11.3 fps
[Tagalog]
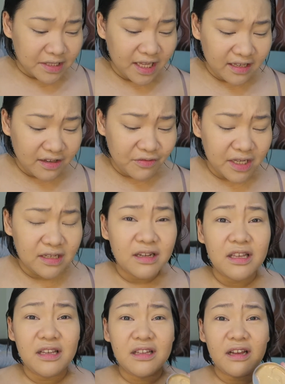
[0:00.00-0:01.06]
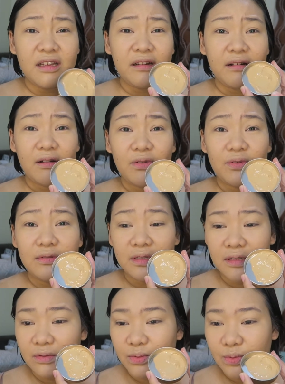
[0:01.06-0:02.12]
But anyway, nangihinayang ako
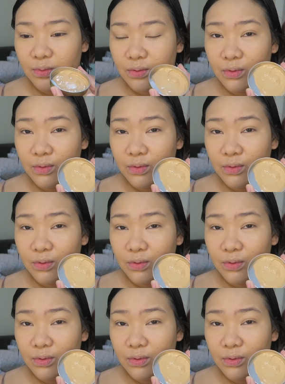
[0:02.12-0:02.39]
dito.